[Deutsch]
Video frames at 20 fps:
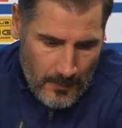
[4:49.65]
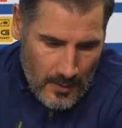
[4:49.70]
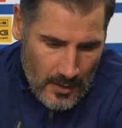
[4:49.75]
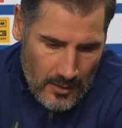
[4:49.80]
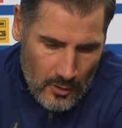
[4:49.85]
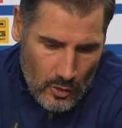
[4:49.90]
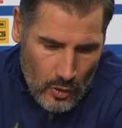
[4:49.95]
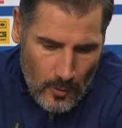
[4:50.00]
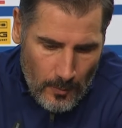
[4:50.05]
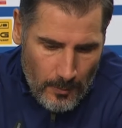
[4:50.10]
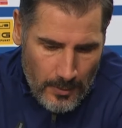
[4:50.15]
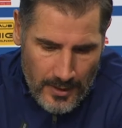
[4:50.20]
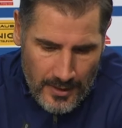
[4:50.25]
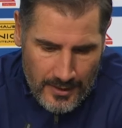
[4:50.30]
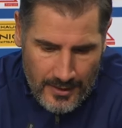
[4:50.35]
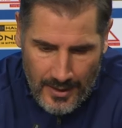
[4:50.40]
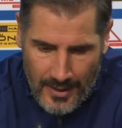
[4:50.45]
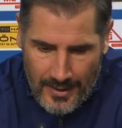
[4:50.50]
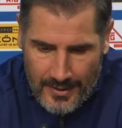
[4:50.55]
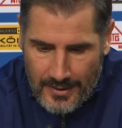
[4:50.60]
ein
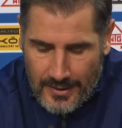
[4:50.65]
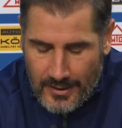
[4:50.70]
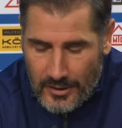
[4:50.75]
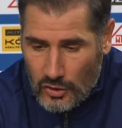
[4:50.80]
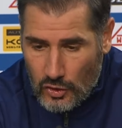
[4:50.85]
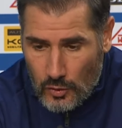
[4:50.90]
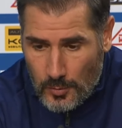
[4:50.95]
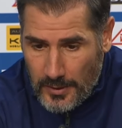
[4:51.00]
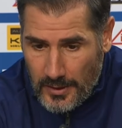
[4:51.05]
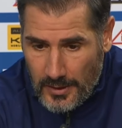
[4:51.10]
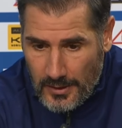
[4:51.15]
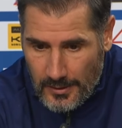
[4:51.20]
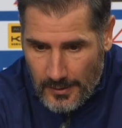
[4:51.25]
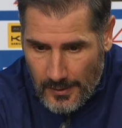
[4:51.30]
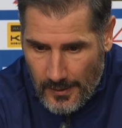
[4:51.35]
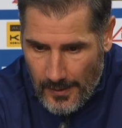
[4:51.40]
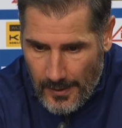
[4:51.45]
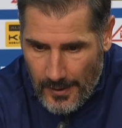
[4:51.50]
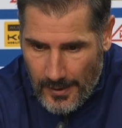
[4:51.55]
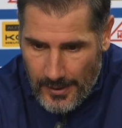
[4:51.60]
komplett anderes Spiel.
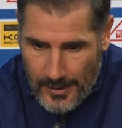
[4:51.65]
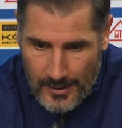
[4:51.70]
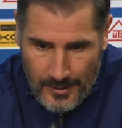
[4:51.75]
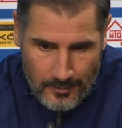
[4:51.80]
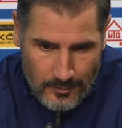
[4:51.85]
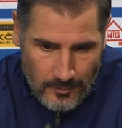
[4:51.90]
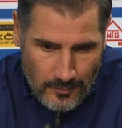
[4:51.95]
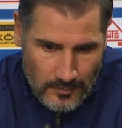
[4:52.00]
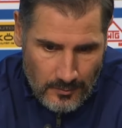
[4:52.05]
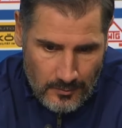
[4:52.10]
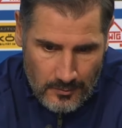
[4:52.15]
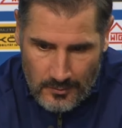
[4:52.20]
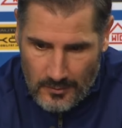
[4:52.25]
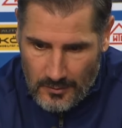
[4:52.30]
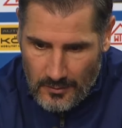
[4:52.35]
Ähm,